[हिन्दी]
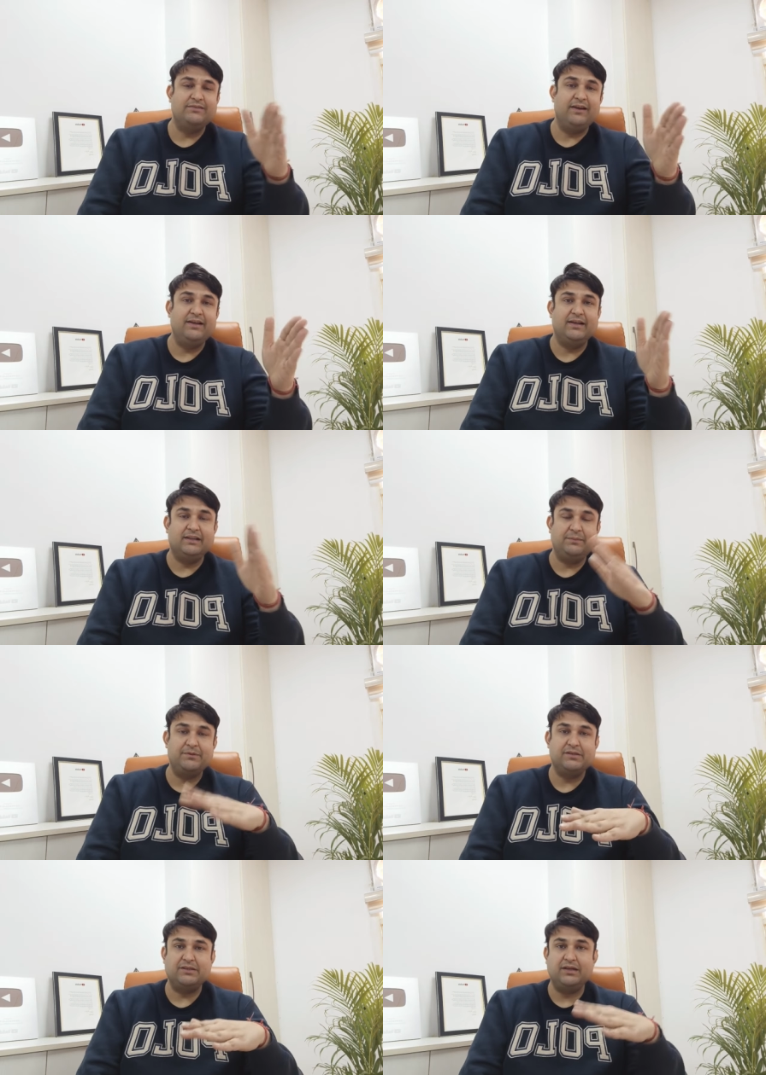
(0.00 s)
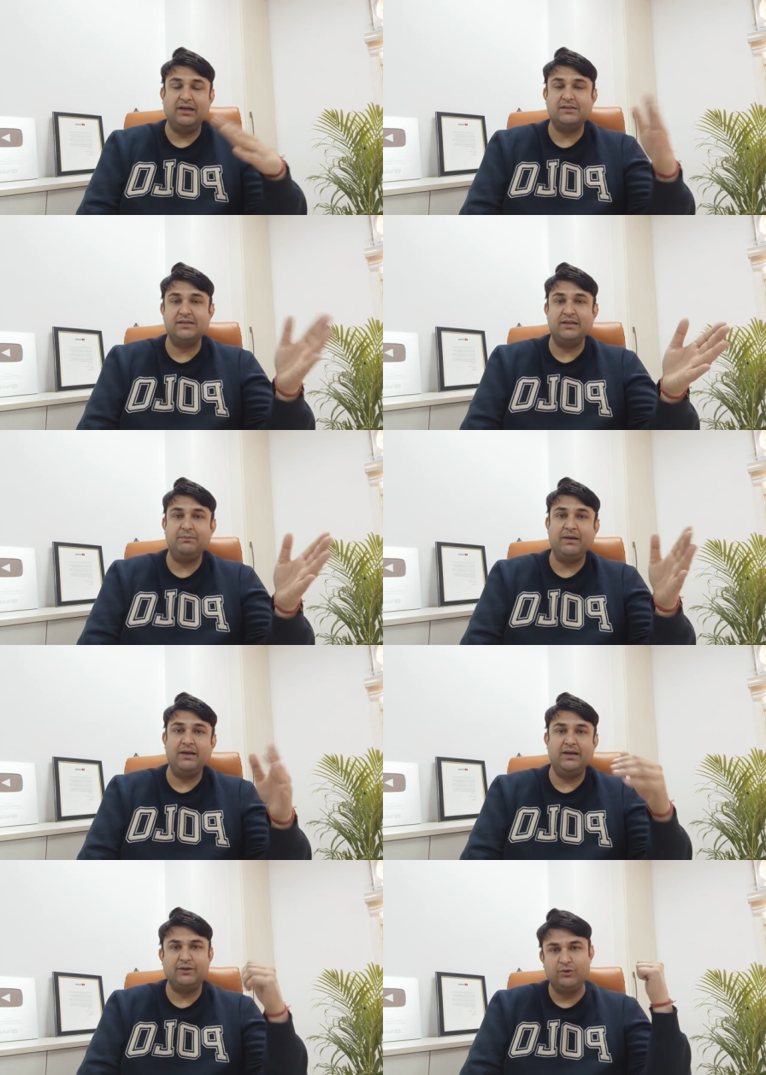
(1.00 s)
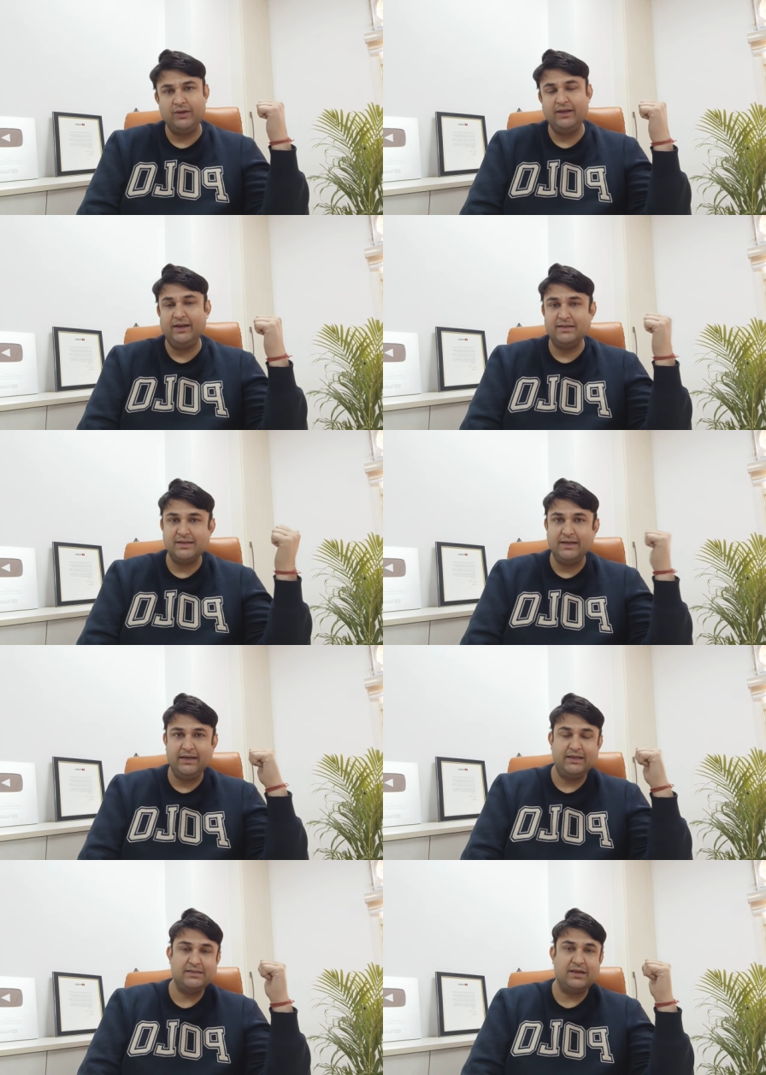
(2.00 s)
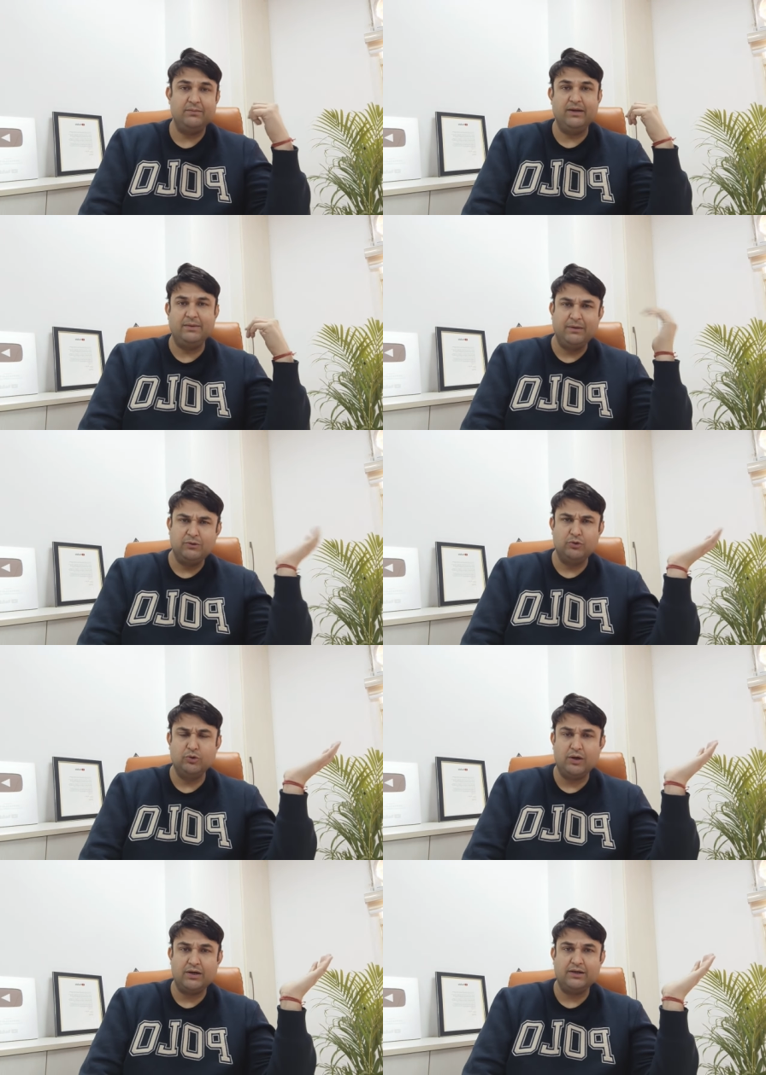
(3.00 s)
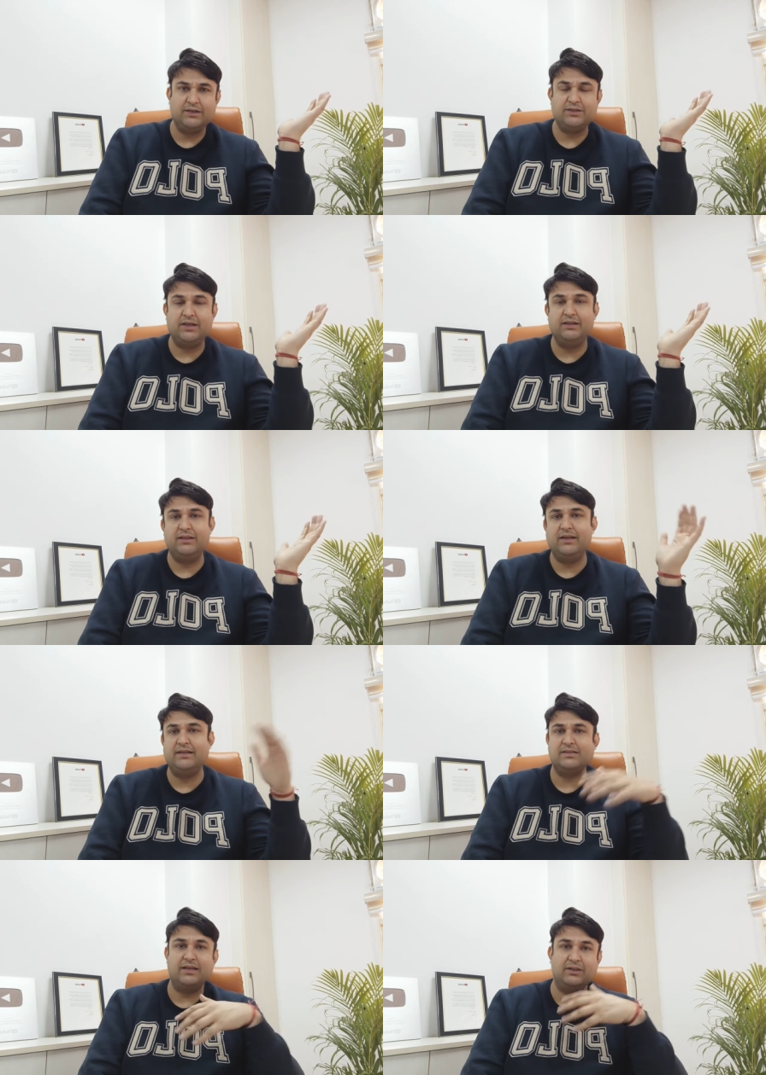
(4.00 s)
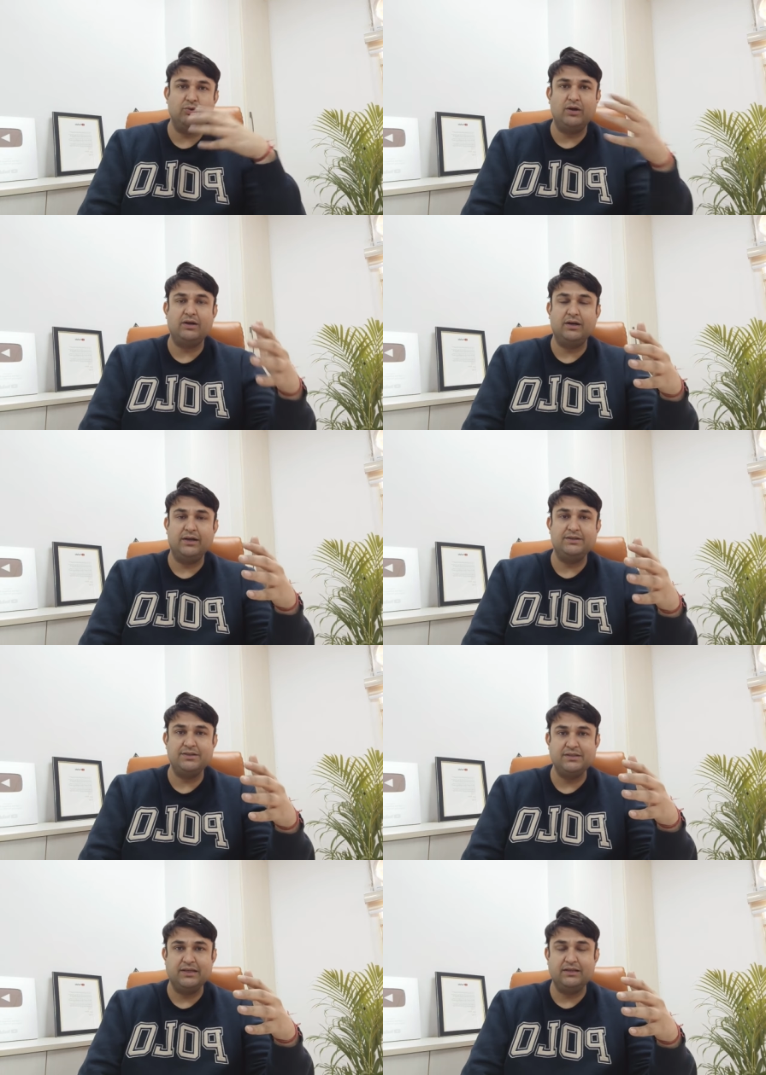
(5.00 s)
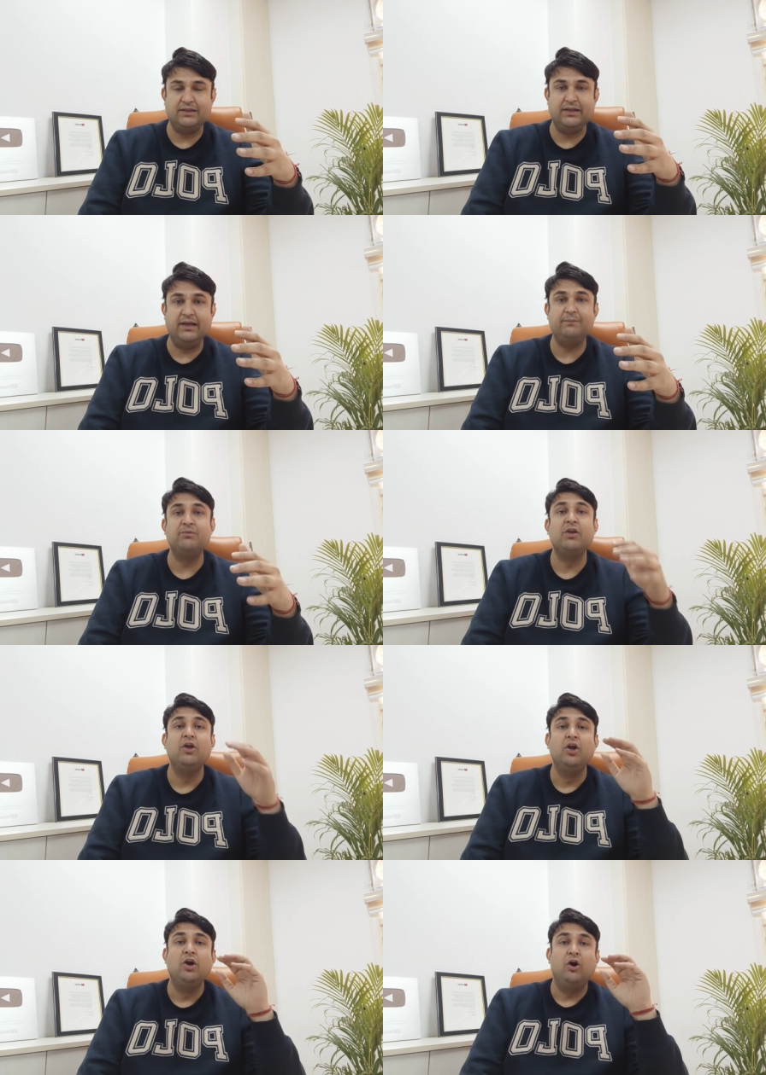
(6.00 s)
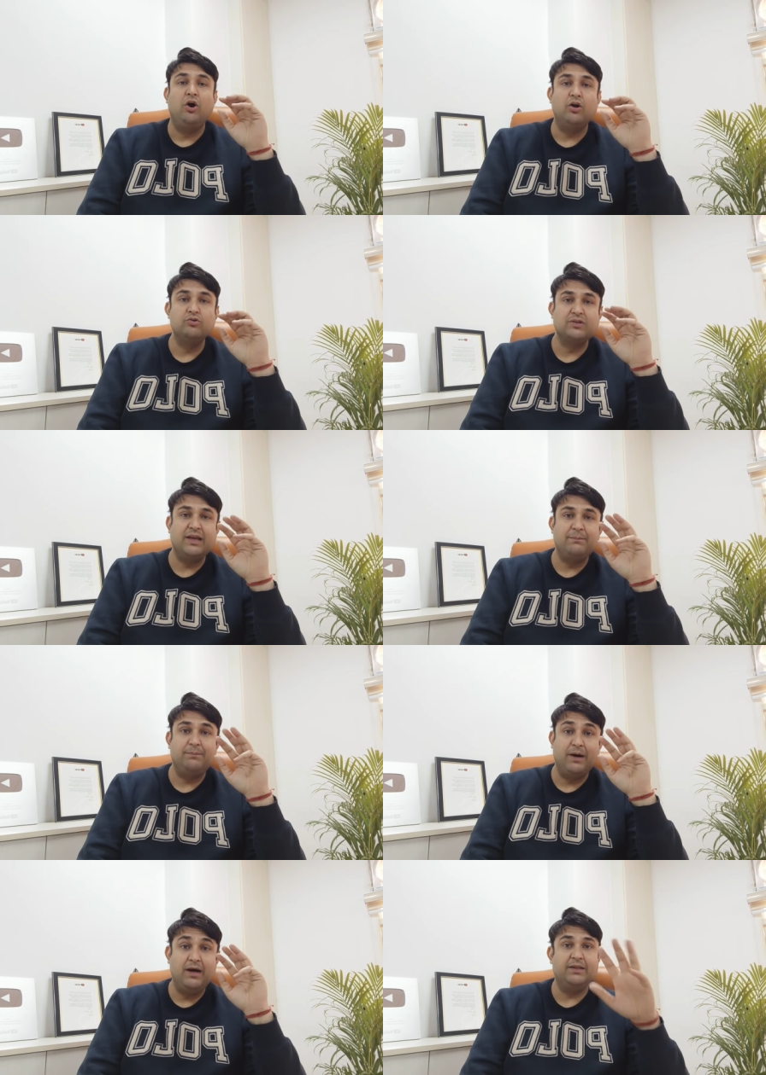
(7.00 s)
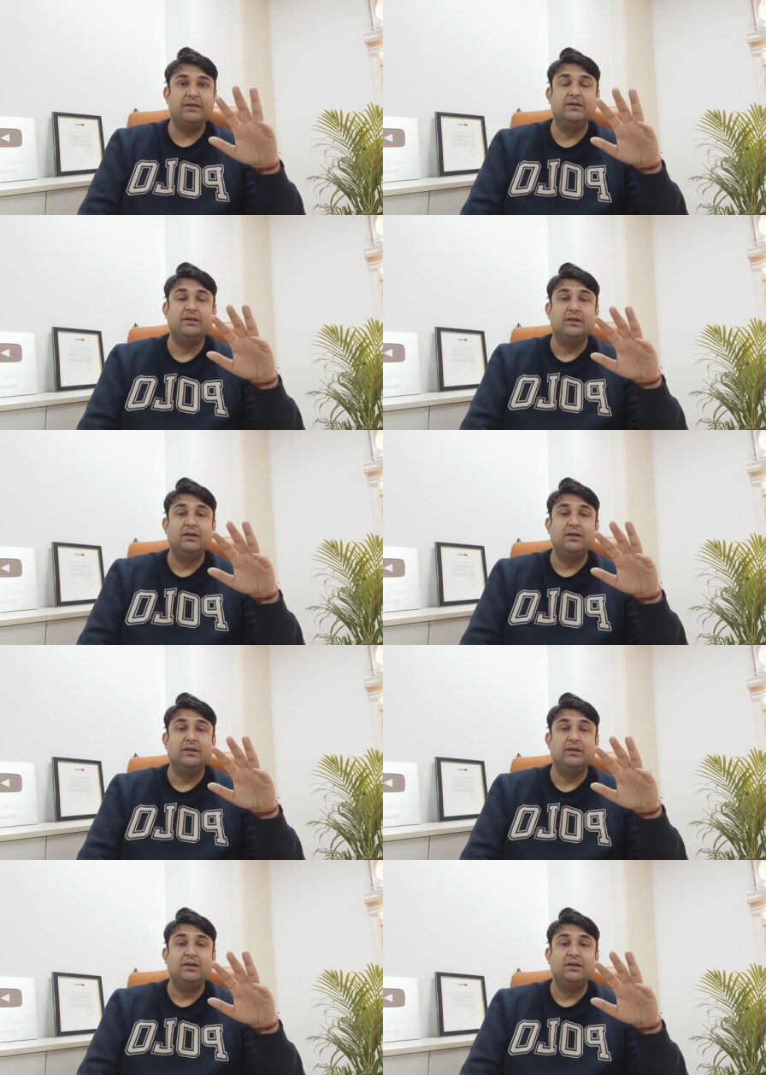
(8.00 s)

सी वेरी करती है पिछहत्तर लाख से नब्बे लाख क्योंकि ये एनएसआईटी के सामने है बिल्कुल द्वारका टच के अंदर है सारा द्वारका कई चीजें लगती हैं और उसके बाद